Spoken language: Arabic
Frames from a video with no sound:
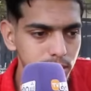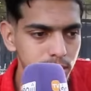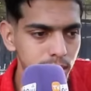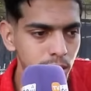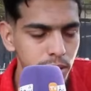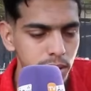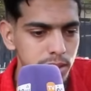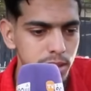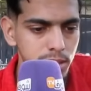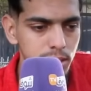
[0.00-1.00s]
صعيب انك
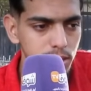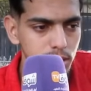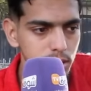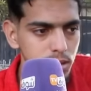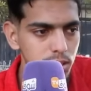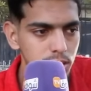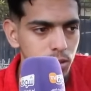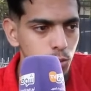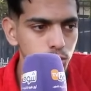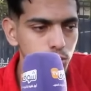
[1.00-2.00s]

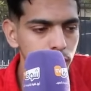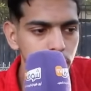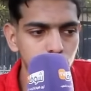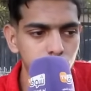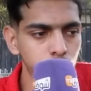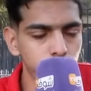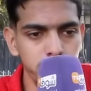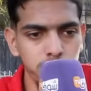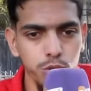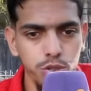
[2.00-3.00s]
توصف يعني كلمه
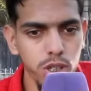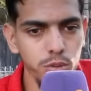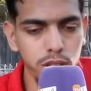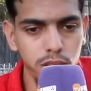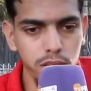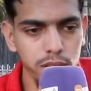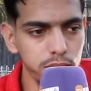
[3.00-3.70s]
ولا جوج ولا